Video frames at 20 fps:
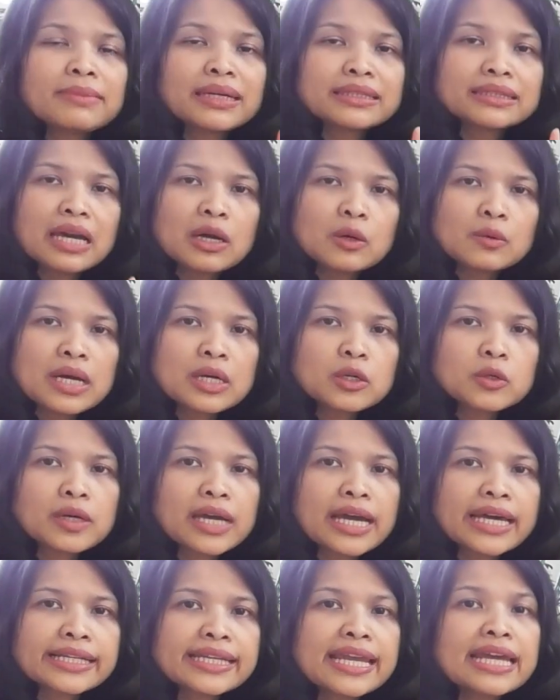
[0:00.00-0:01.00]
Mata uang
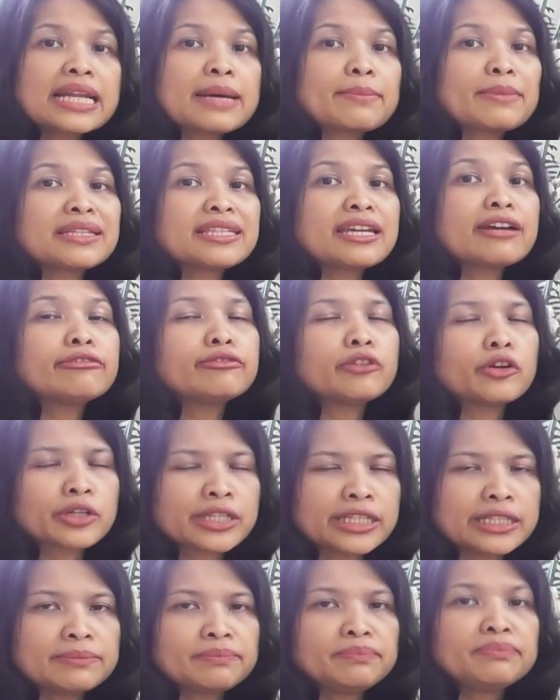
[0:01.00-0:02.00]
Hungaria namanya
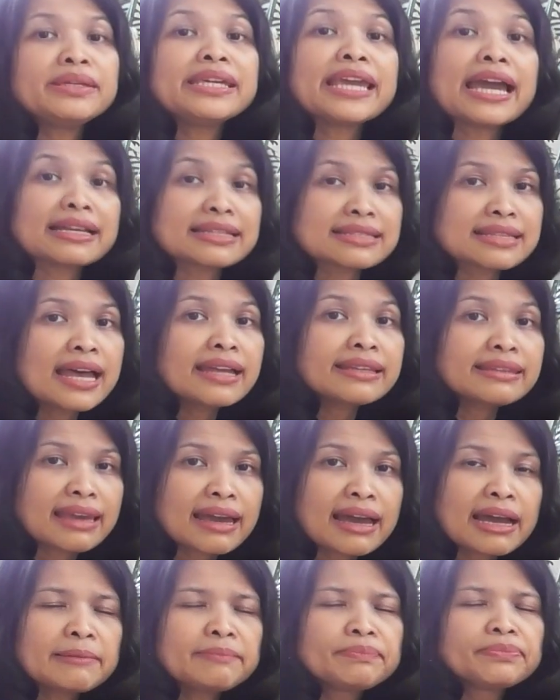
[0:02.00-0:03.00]
forint forint
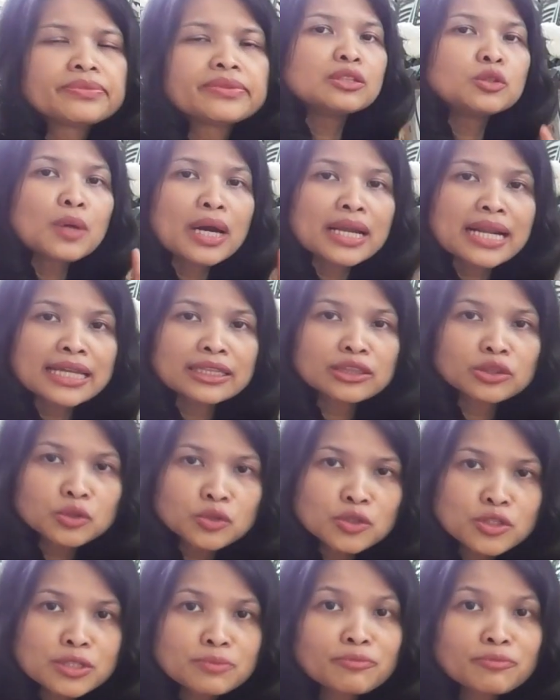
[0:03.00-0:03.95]
Biasanya 200